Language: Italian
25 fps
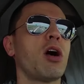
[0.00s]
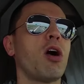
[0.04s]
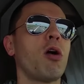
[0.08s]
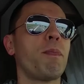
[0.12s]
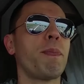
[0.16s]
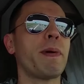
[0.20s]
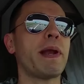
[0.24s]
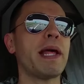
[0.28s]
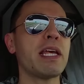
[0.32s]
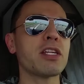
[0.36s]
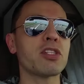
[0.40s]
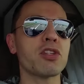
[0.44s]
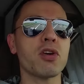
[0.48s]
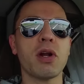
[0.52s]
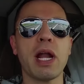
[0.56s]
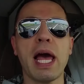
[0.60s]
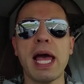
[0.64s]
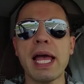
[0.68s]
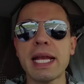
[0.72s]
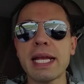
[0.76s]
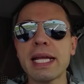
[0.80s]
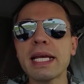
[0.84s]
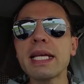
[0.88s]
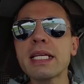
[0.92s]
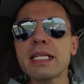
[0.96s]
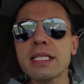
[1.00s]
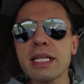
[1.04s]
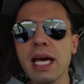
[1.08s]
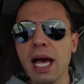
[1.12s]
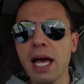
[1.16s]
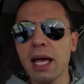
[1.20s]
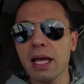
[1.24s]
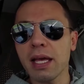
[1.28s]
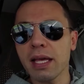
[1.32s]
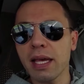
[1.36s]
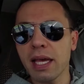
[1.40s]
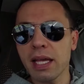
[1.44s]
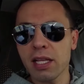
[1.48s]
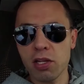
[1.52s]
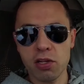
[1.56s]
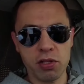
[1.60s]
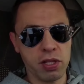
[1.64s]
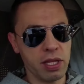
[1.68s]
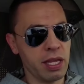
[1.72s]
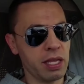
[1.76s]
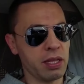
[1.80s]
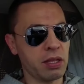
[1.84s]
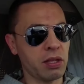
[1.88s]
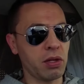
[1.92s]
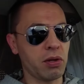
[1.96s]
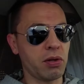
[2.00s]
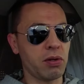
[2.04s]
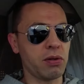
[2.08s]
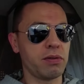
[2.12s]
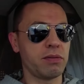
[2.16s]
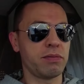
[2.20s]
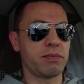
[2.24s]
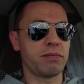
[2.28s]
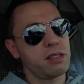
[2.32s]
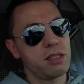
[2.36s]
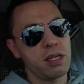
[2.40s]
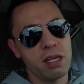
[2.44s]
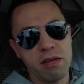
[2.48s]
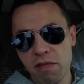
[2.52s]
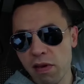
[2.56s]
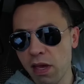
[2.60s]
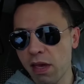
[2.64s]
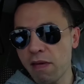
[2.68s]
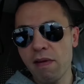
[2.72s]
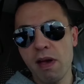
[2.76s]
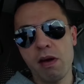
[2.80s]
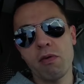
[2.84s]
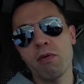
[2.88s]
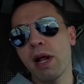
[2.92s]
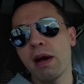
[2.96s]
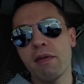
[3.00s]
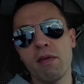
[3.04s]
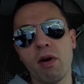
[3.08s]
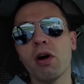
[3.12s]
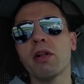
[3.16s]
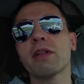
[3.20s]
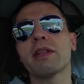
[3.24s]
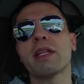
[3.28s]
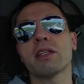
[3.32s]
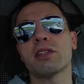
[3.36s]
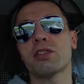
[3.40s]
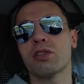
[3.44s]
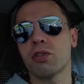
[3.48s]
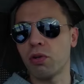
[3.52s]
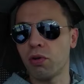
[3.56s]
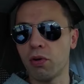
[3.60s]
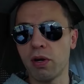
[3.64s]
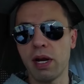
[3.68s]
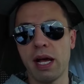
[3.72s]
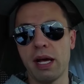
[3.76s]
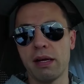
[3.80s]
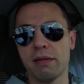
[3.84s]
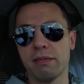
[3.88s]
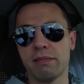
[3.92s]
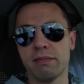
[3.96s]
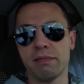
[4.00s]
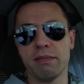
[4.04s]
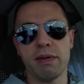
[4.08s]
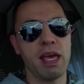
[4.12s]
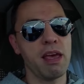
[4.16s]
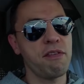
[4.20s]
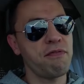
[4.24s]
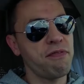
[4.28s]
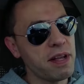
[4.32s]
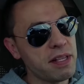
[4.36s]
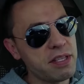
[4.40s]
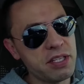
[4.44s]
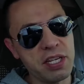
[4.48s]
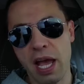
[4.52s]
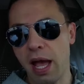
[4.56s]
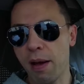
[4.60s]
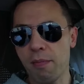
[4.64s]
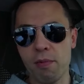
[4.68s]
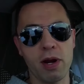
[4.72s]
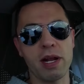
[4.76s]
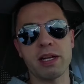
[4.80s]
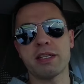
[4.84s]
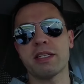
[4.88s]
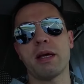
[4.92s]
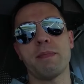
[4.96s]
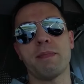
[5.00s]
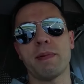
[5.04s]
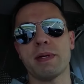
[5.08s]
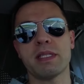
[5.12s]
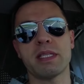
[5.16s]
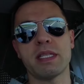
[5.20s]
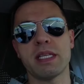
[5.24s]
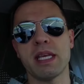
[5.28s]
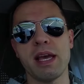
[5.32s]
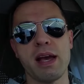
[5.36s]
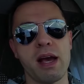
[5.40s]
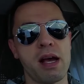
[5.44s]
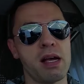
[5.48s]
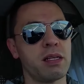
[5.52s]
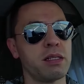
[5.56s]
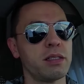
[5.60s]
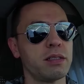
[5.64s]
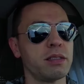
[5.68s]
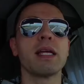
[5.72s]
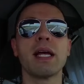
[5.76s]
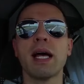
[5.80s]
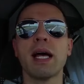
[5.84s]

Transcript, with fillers: ho preso la Elisa e gli ho detto si vive una volta sola e facciamola sta pazzia.